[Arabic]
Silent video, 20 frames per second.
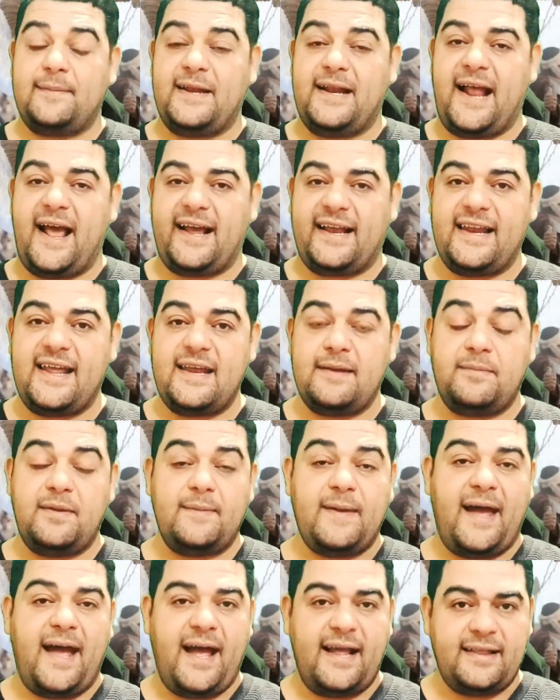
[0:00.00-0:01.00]
بن العجلان
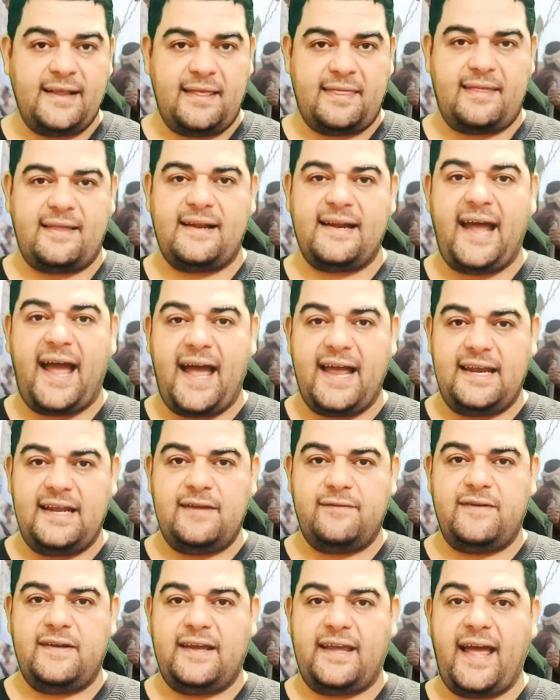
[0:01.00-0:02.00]
بما حدث
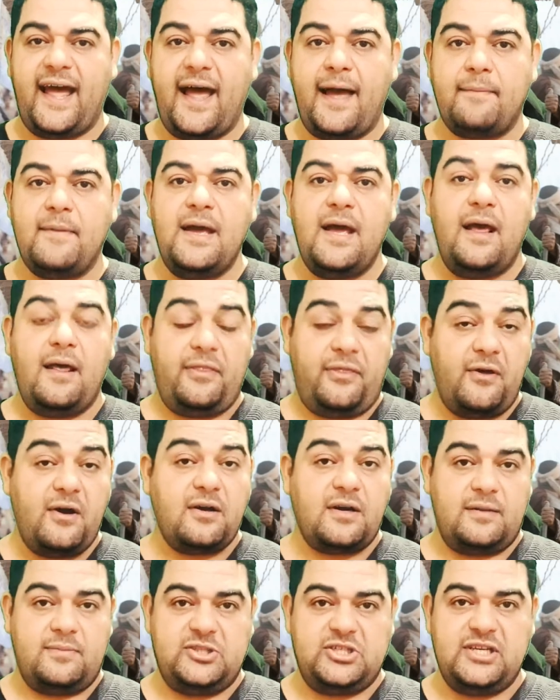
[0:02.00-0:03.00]
لحليف كعب
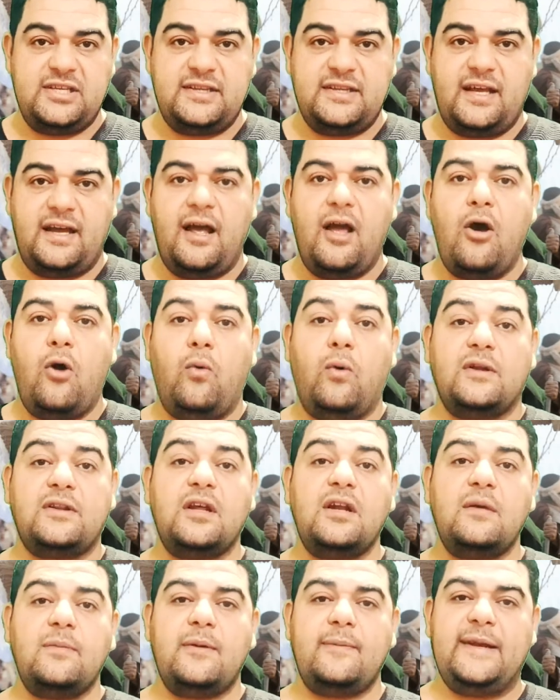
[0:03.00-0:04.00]
ثار بشدة
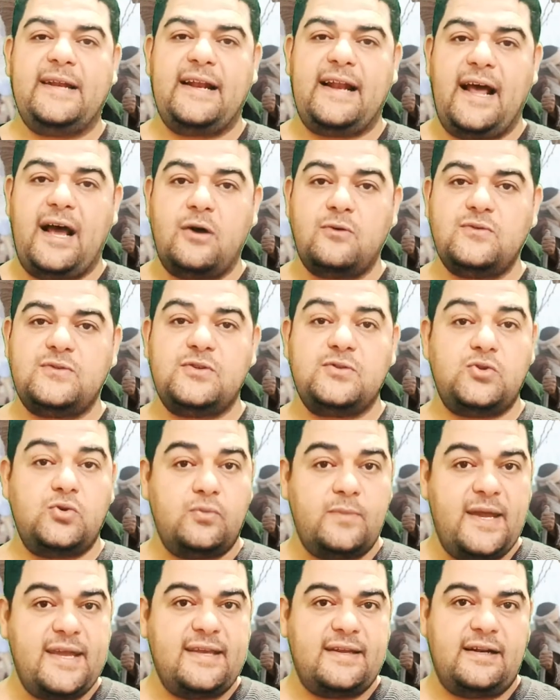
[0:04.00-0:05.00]
وطلب من الأوس
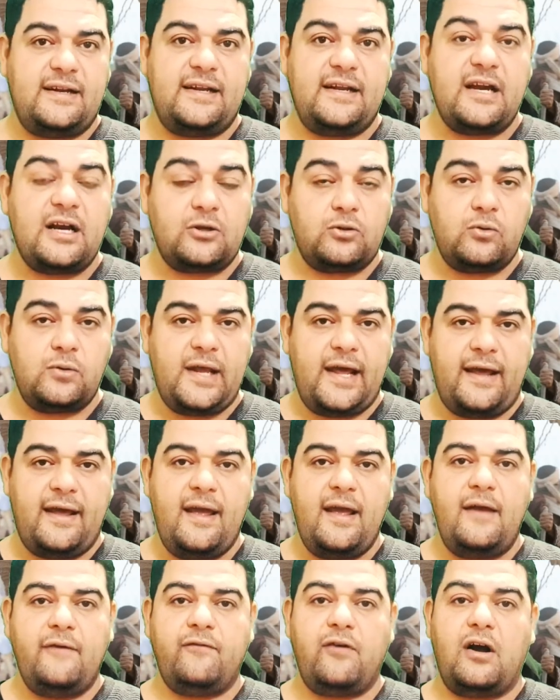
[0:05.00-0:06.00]
سمير ليقتله
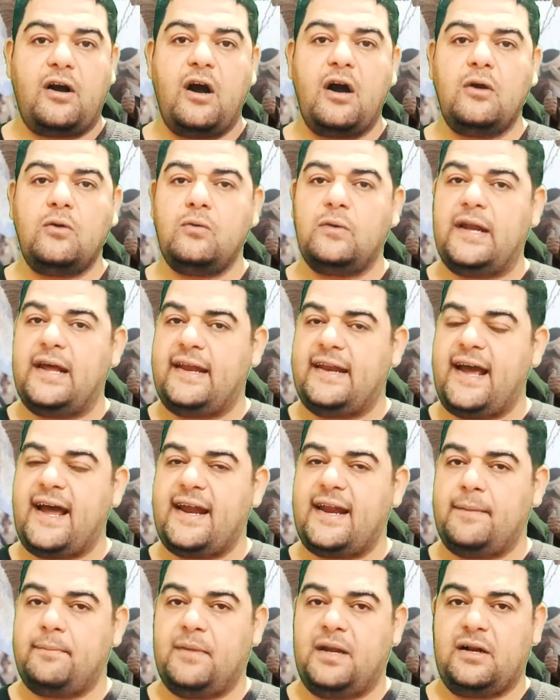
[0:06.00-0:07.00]
فقالوا لا
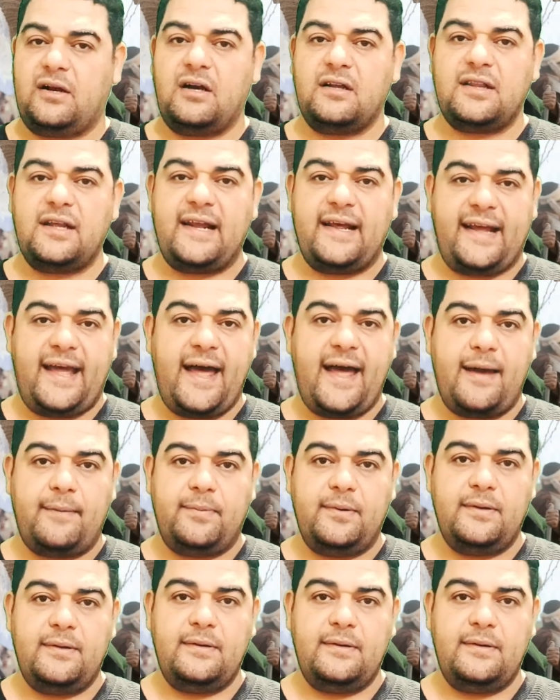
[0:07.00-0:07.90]
نعلم من قتل كعب